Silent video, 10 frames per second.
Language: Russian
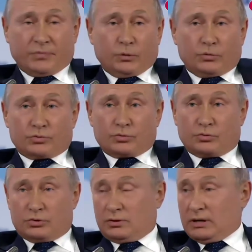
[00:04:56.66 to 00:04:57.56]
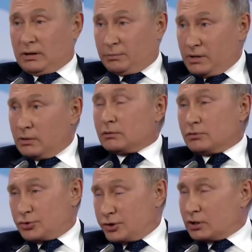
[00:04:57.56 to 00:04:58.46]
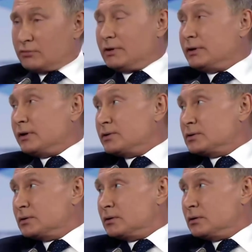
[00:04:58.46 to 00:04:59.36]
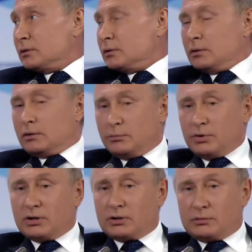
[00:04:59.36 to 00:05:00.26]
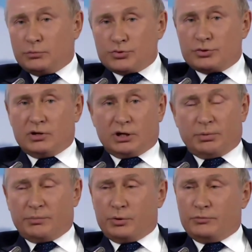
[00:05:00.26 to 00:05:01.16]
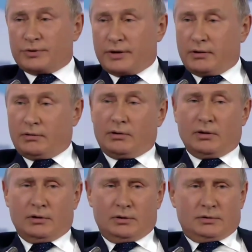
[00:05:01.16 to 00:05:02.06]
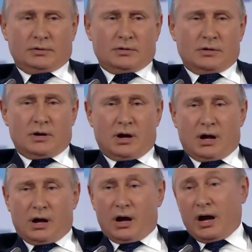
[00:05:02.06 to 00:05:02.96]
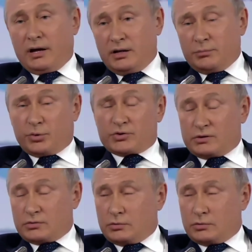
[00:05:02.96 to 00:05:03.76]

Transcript: Ну что ж, а, а мы жертва агрессии. И мы как мученики попадем в рай. А, а они просто